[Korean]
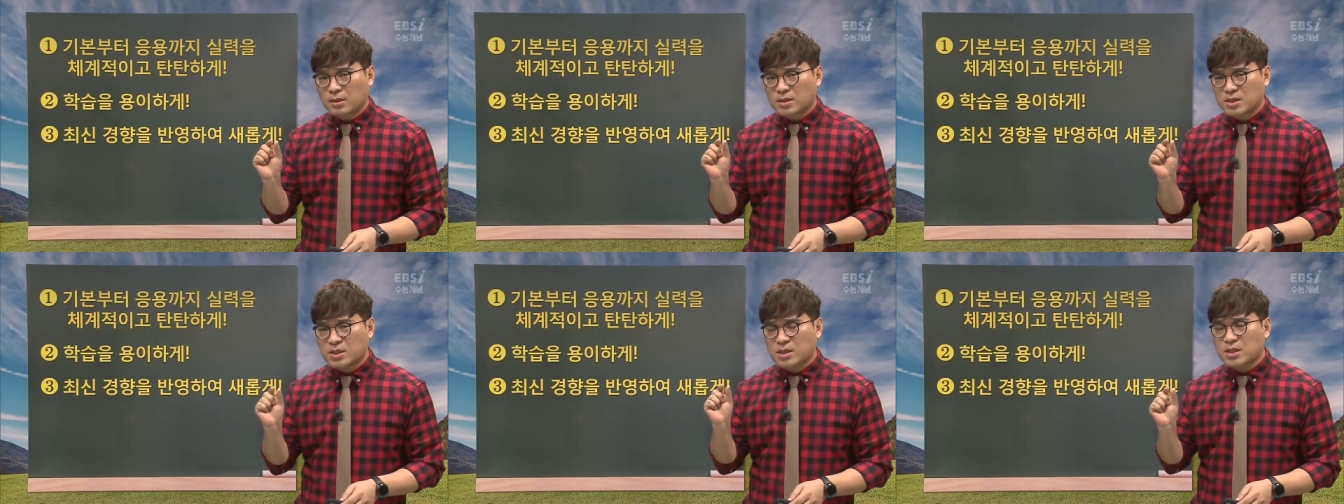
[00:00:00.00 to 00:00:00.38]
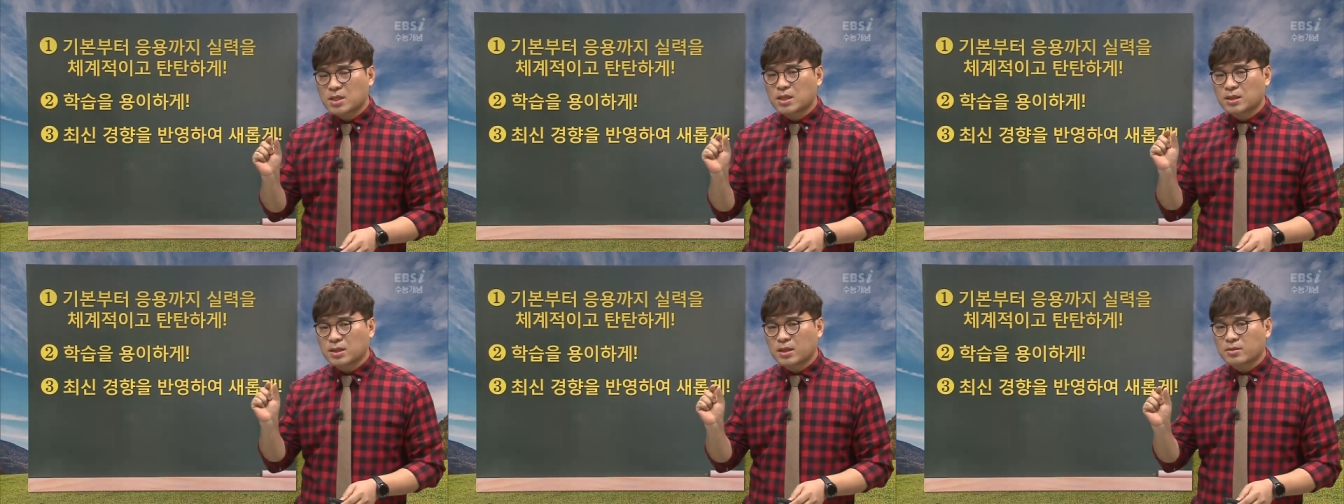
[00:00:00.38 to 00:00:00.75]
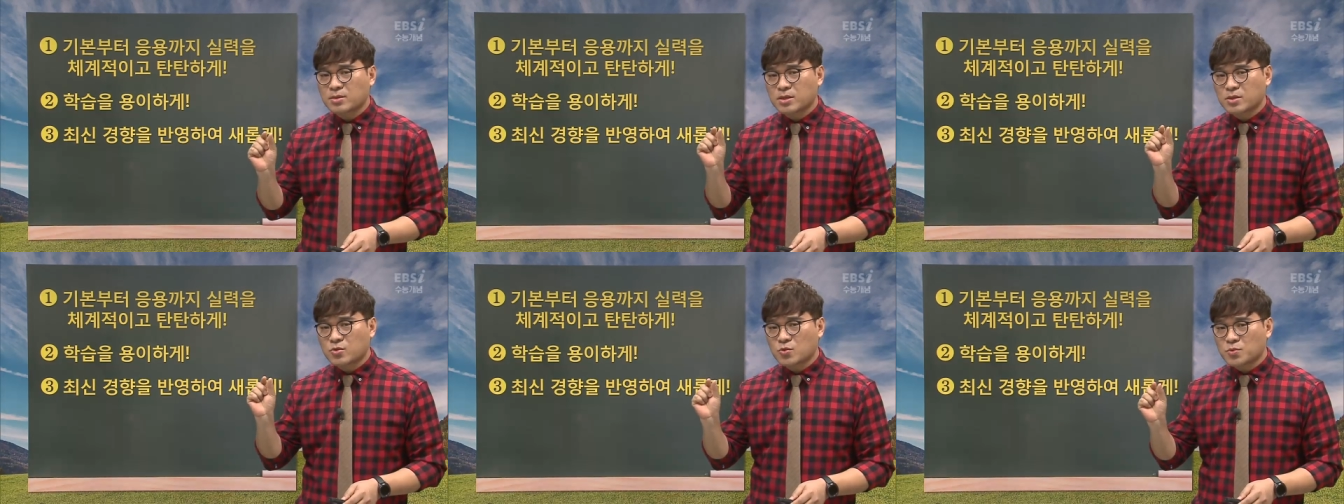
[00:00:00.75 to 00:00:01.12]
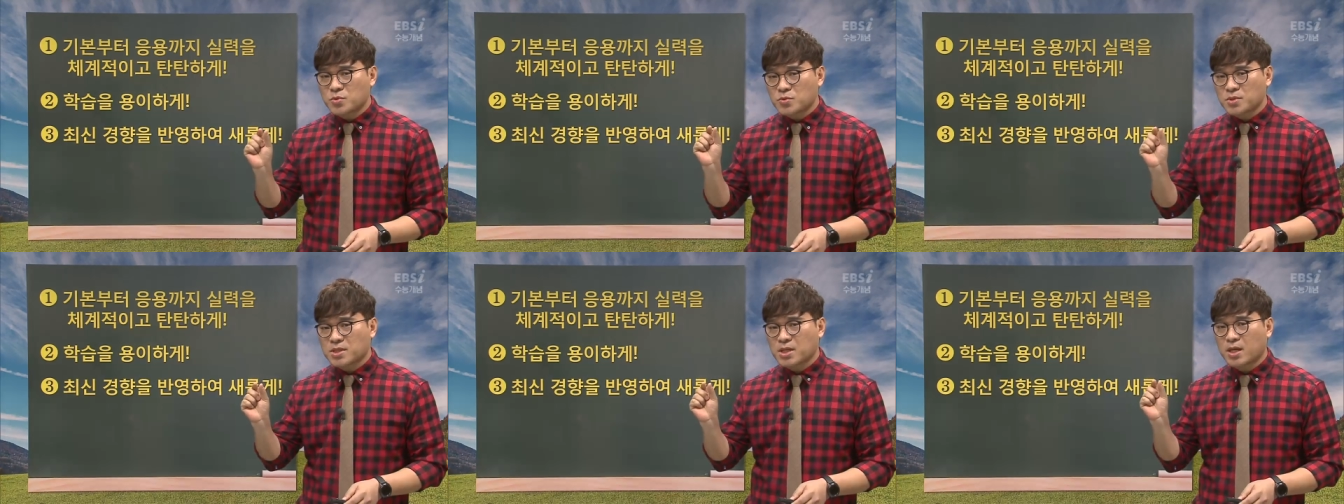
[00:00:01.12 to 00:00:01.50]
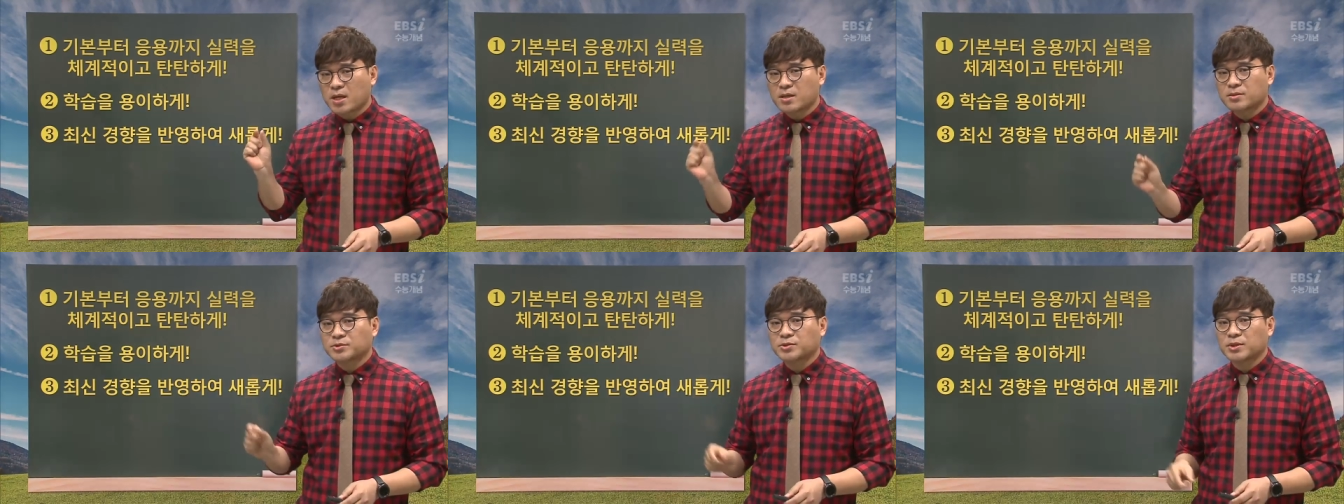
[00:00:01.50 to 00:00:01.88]
시기에 따라서 이제 조금씩 조금씩 차이가
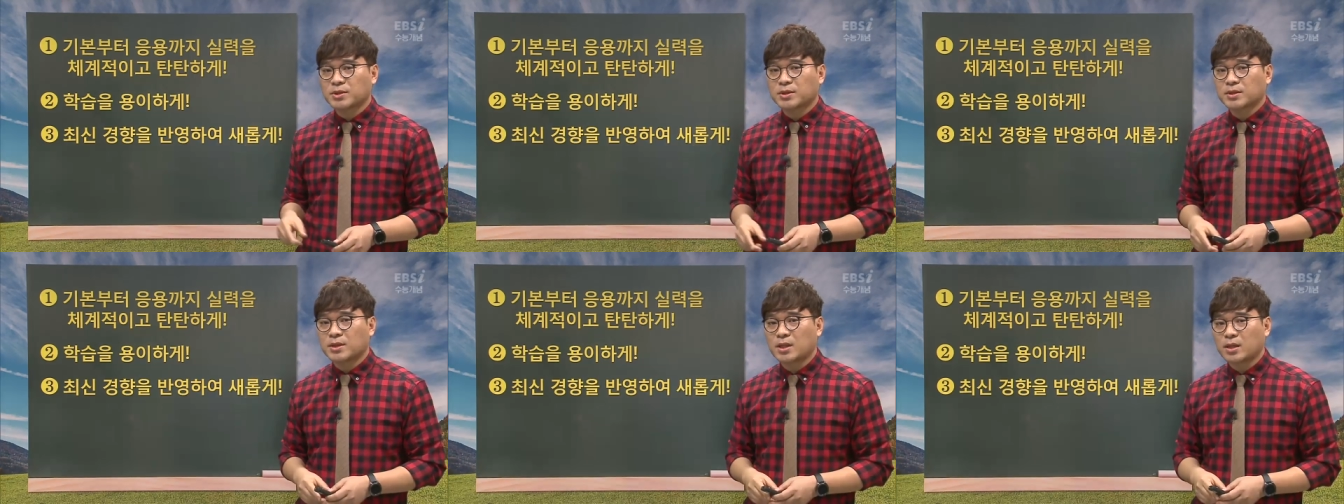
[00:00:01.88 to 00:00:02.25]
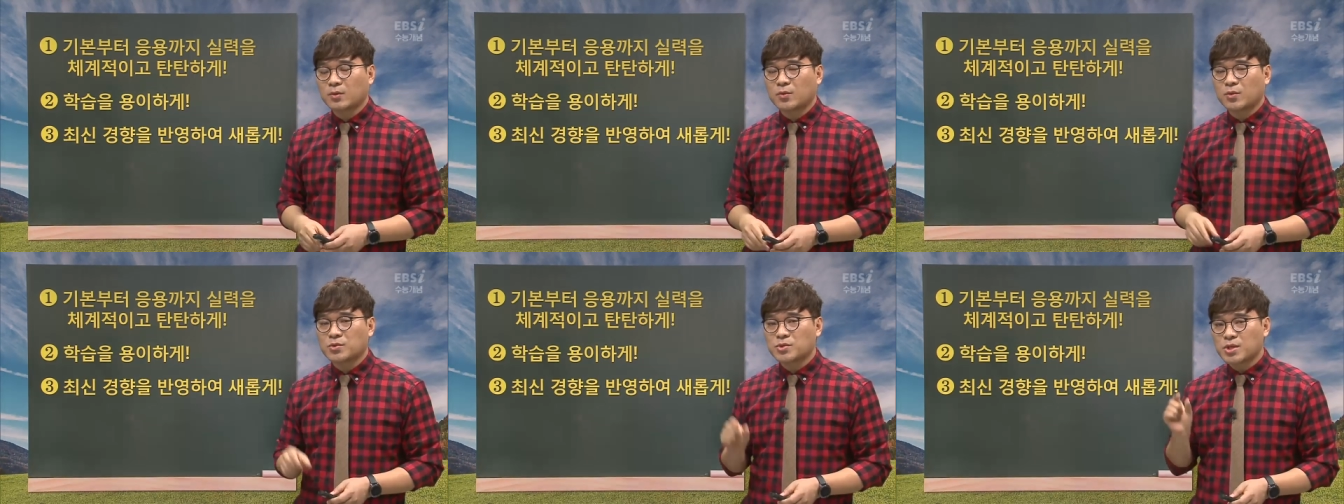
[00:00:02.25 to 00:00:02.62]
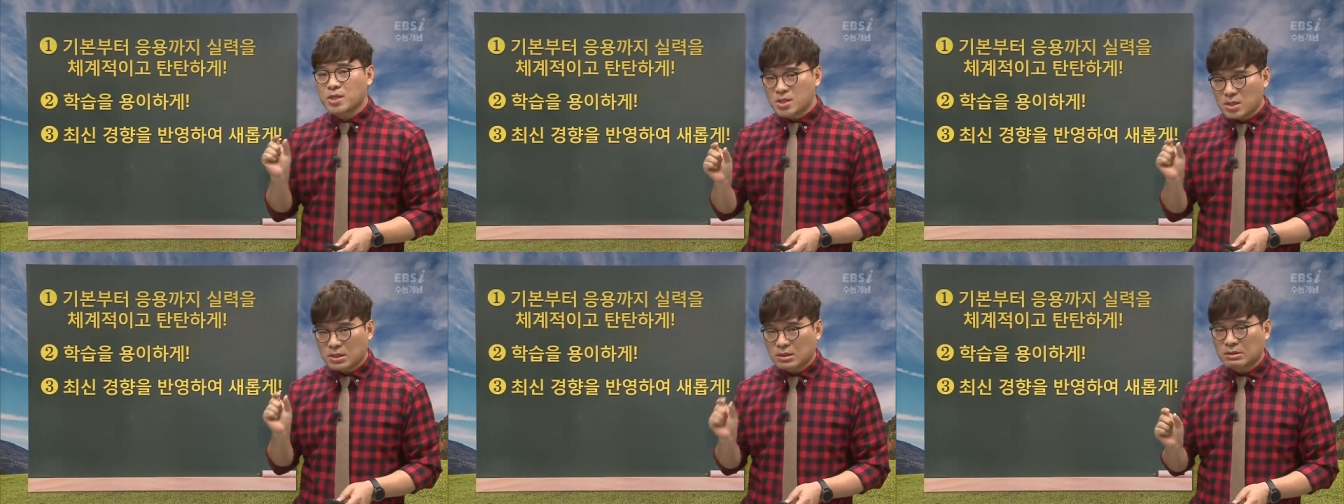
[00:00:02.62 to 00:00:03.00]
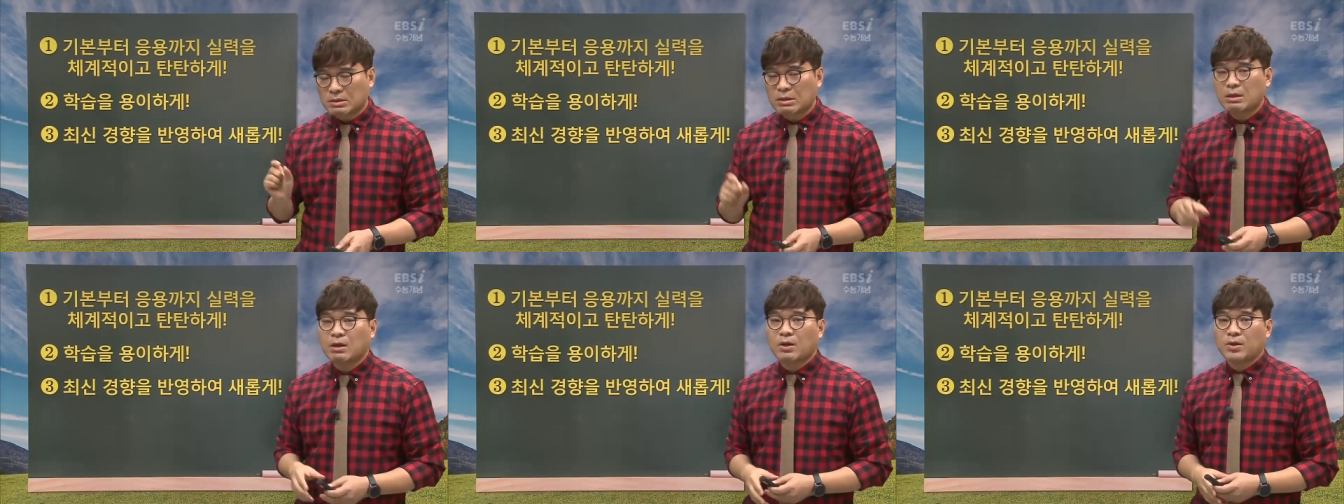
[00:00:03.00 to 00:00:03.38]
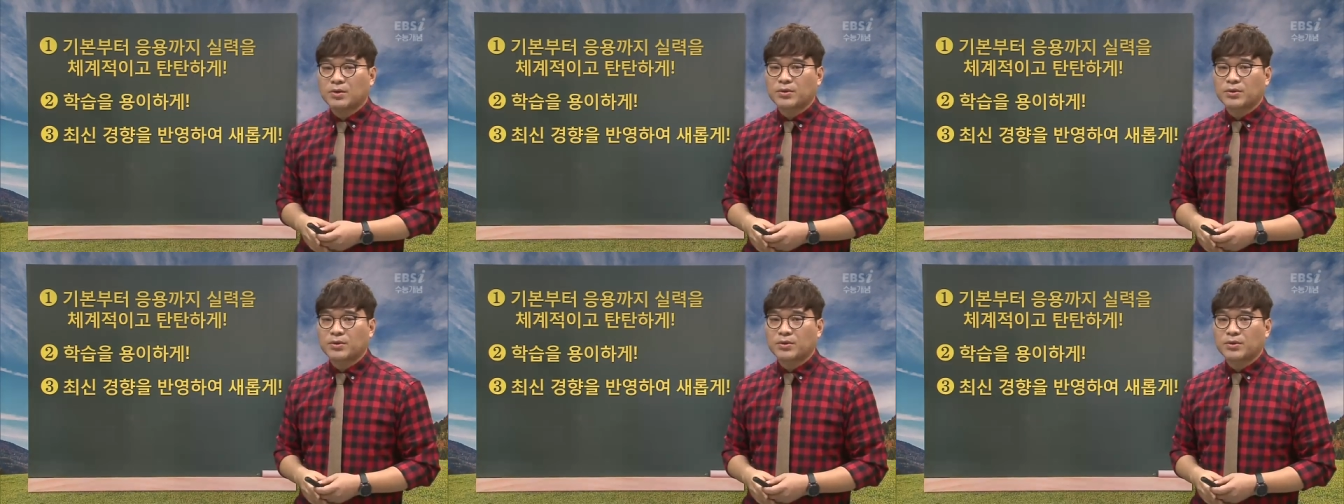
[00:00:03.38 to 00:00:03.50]
있을 수 있는데 그런 최신 어,